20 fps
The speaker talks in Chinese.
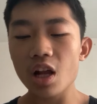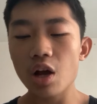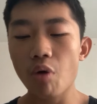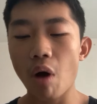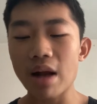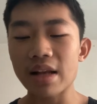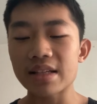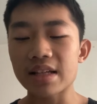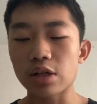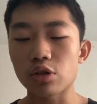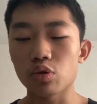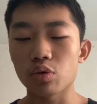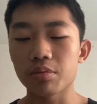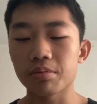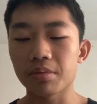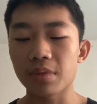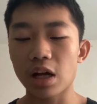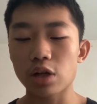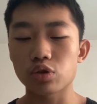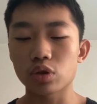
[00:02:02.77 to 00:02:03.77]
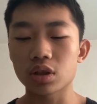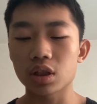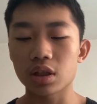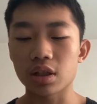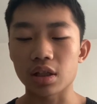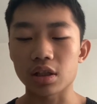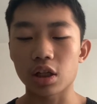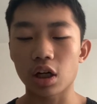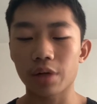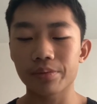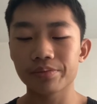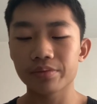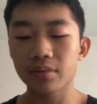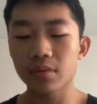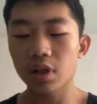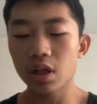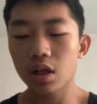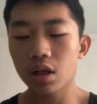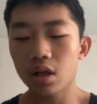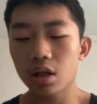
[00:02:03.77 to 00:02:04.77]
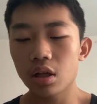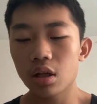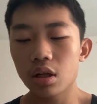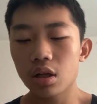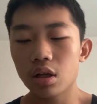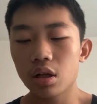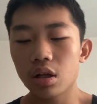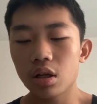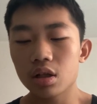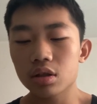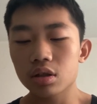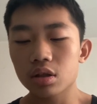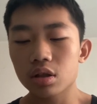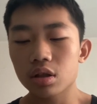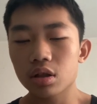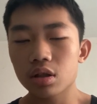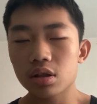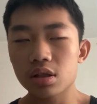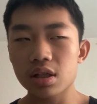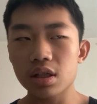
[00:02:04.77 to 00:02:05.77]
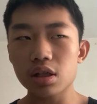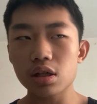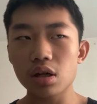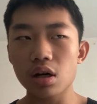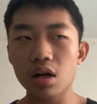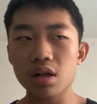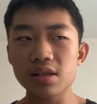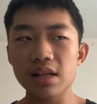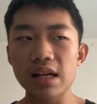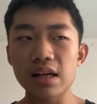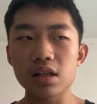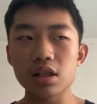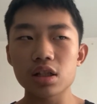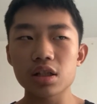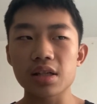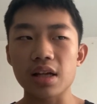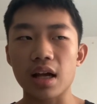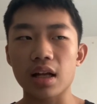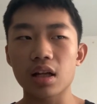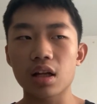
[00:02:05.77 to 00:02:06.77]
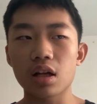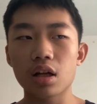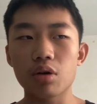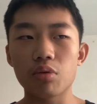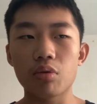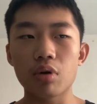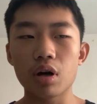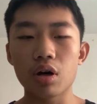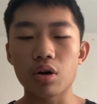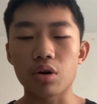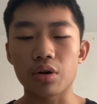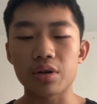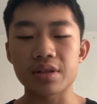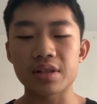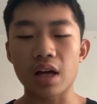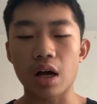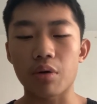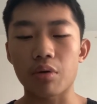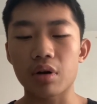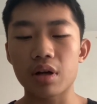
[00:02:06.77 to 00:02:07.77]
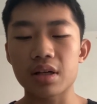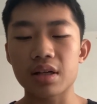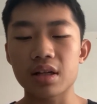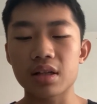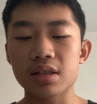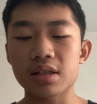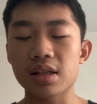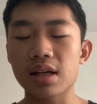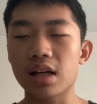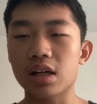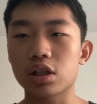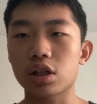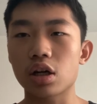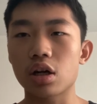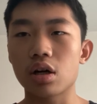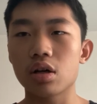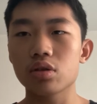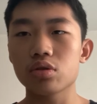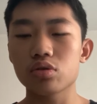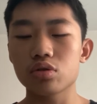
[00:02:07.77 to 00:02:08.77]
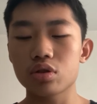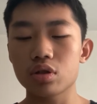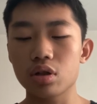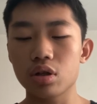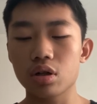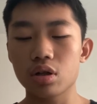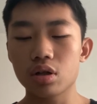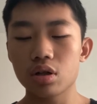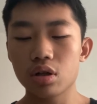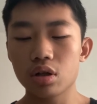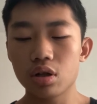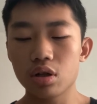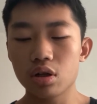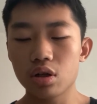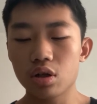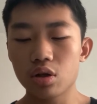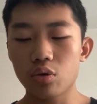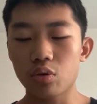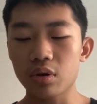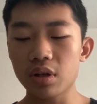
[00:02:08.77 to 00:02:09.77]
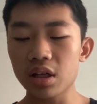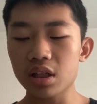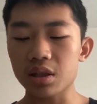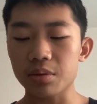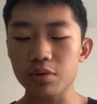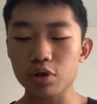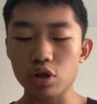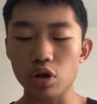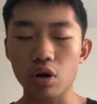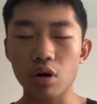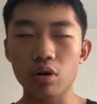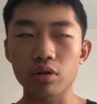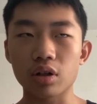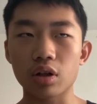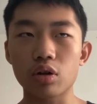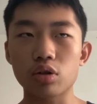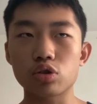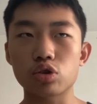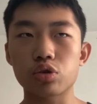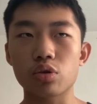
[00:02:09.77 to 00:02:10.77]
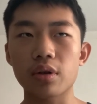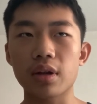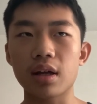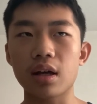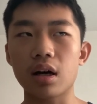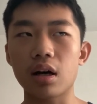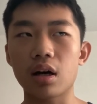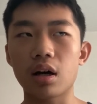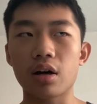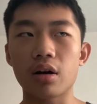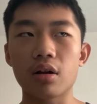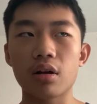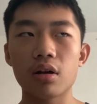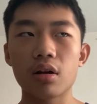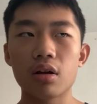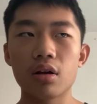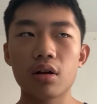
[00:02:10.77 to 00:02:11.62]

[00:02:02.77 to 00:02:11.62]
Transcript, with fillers: 话题结束，我们来说正经事儿。其实呢，在那之前呢，我有想过一个系列事儿，就是国内什么时候能够出一个